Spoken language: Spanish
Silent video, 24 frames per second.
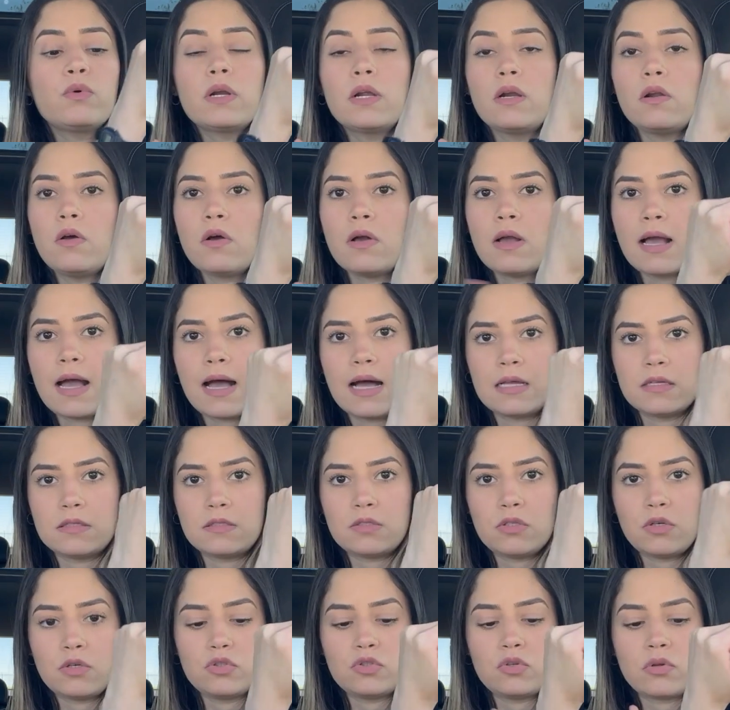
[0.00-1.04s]
reloj
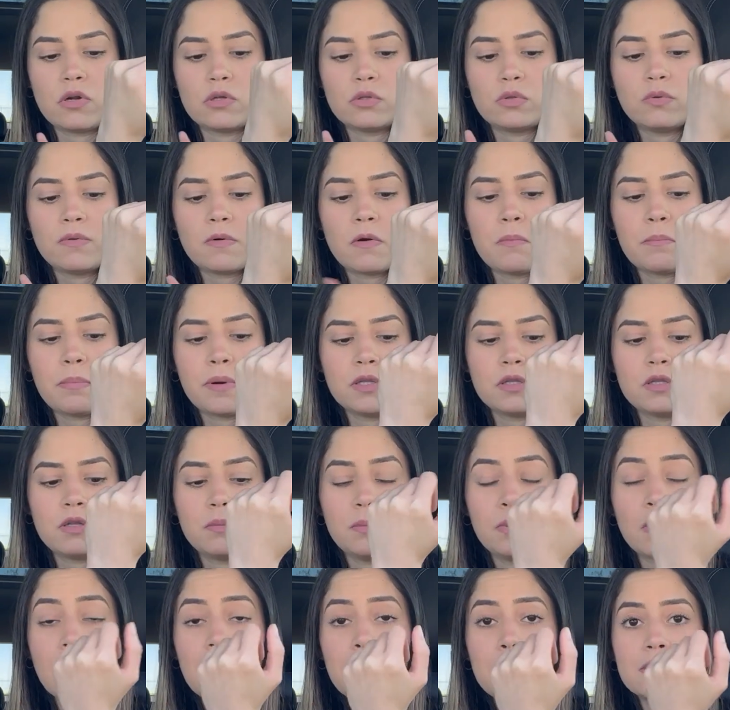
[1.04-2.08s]
Casio, yo lo estuve comprando
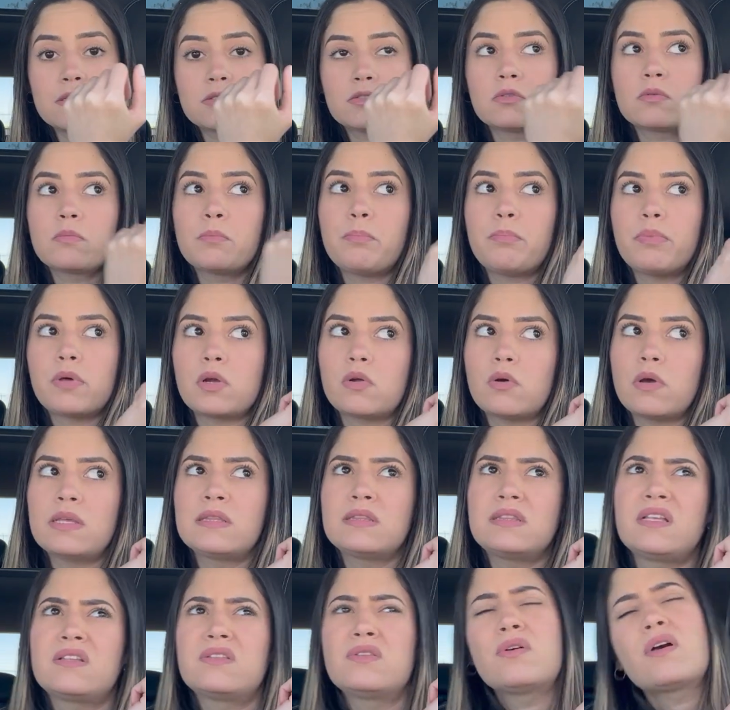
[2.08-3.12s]
por Amazon, pero
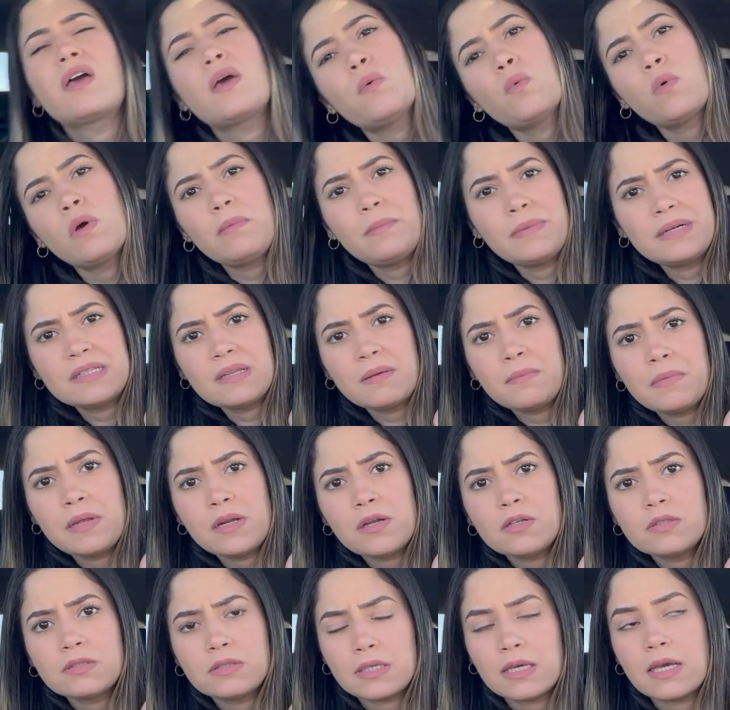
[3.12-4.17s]
entiendo que Walmart también
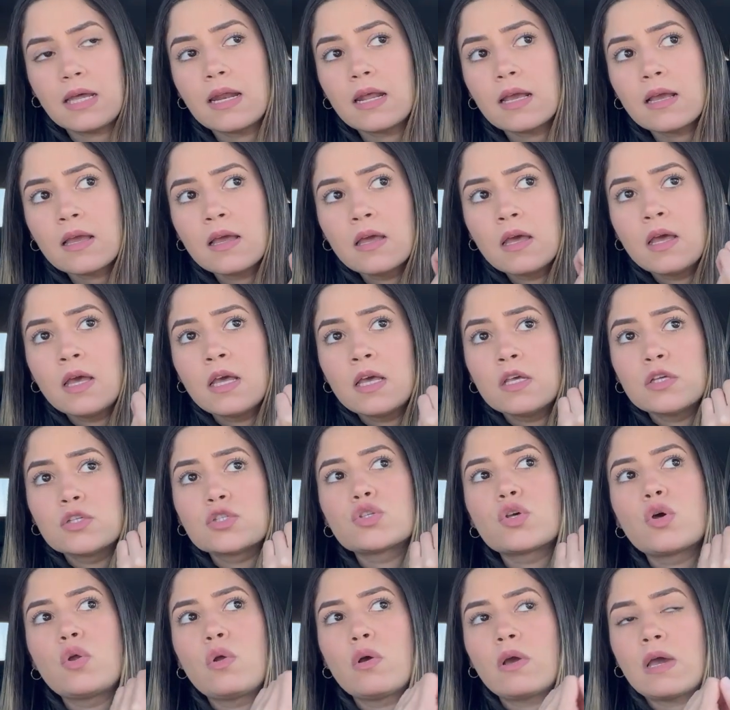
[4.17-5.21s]
los tienen.
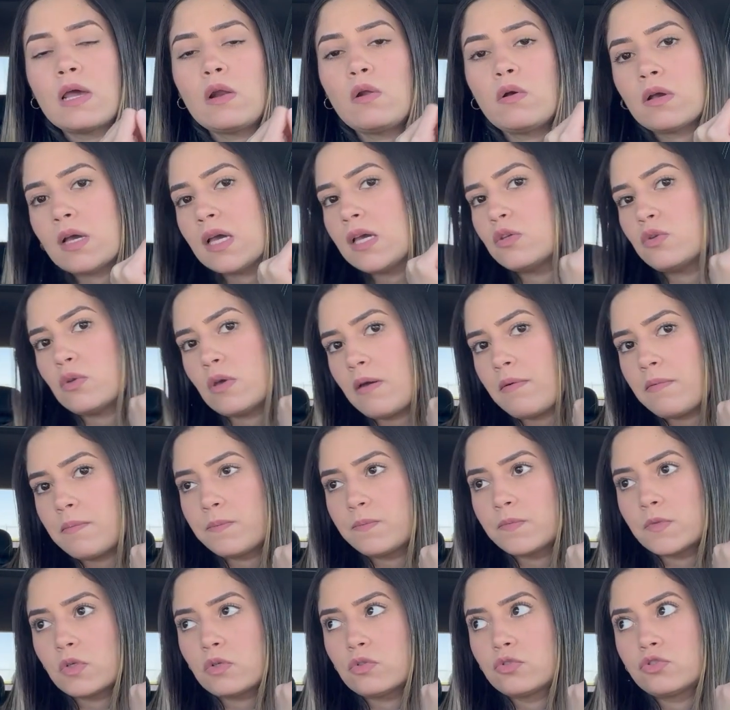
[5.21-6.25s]
Solo que los que yo,
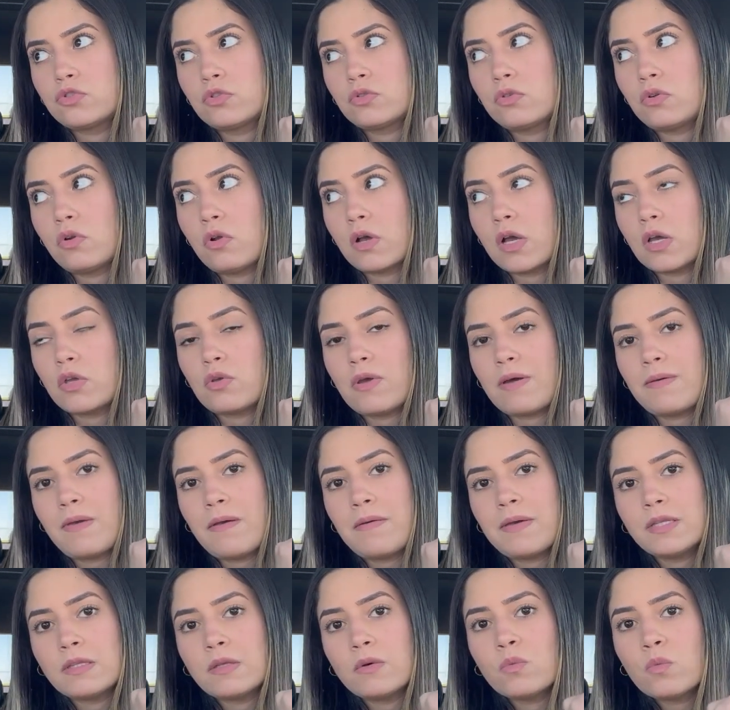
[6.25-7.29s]
los que yo había
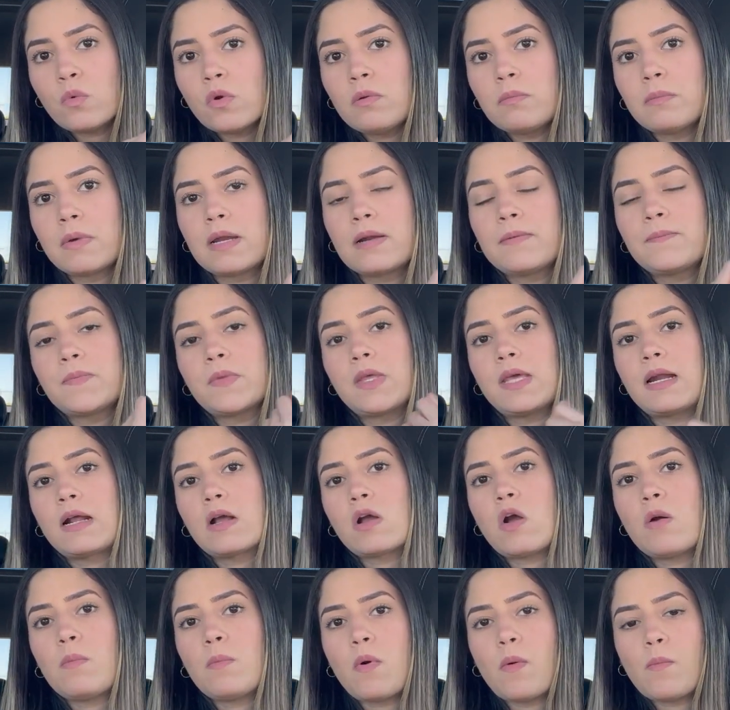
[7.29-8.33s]
visto en Walmart
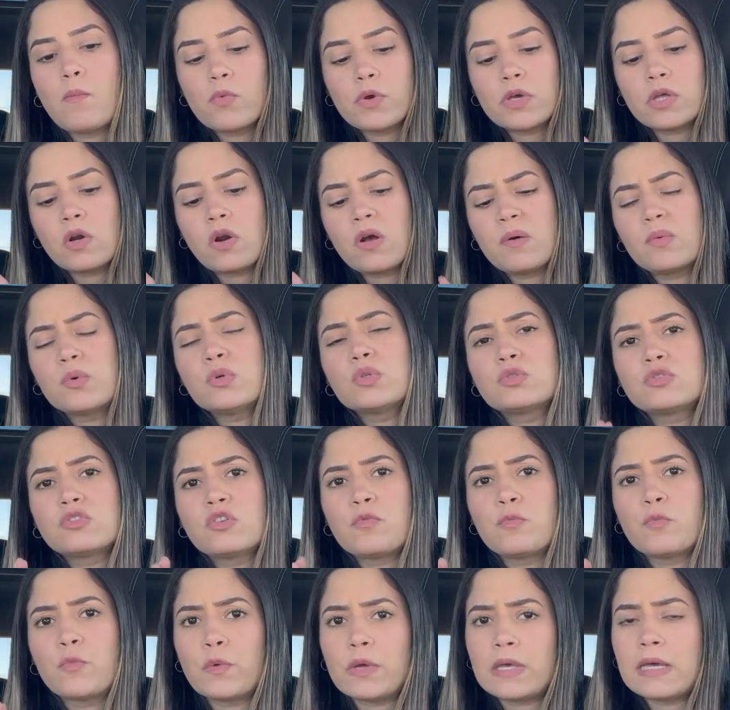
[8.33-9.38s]
eran como muy
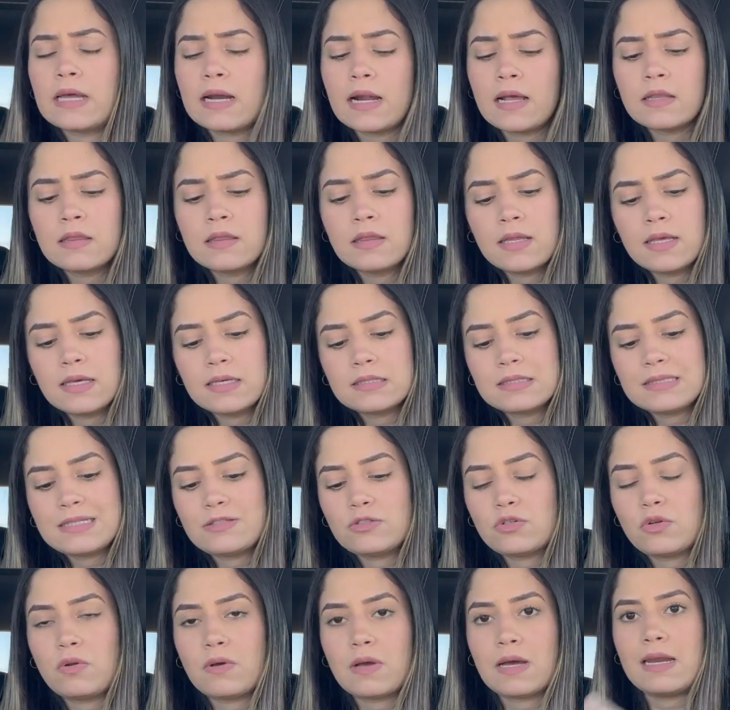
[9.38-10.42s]
robustos, muy grandes y
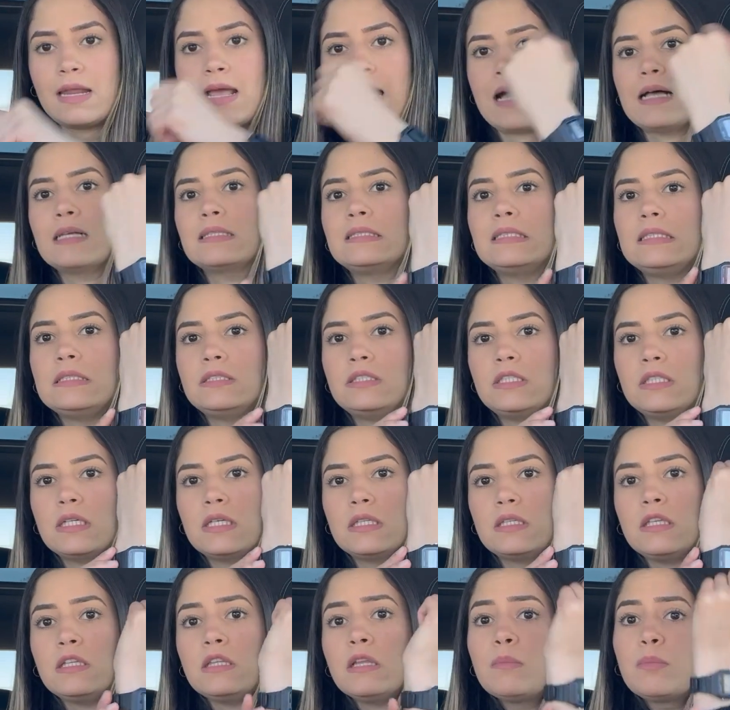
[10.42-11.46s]
yo lo quería así
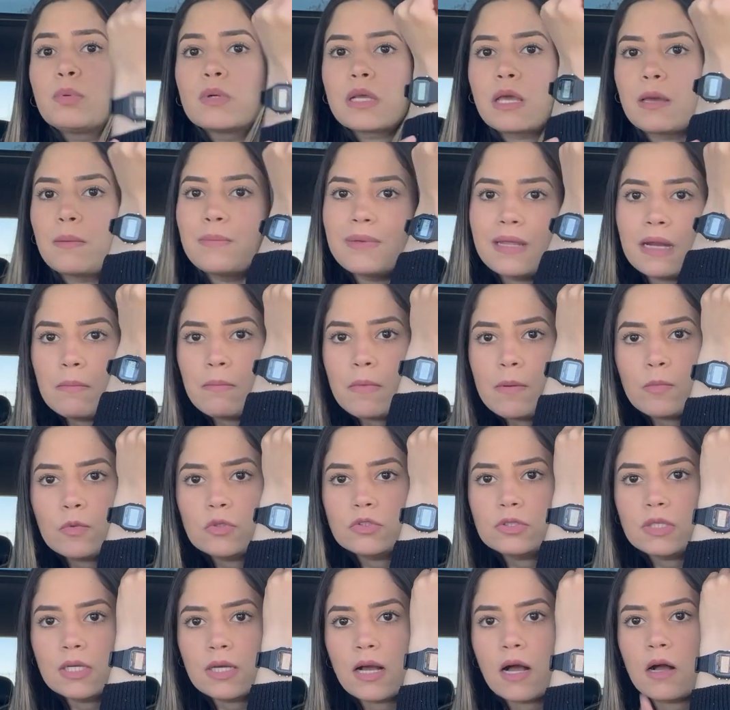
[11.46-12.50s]
chiquitito porque miren mi
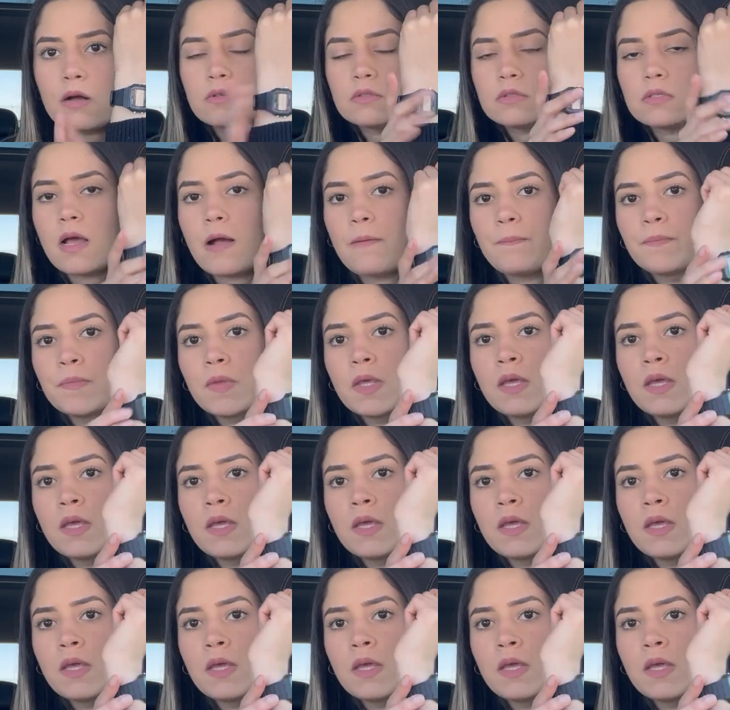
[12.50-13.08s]
muñeca, o sea,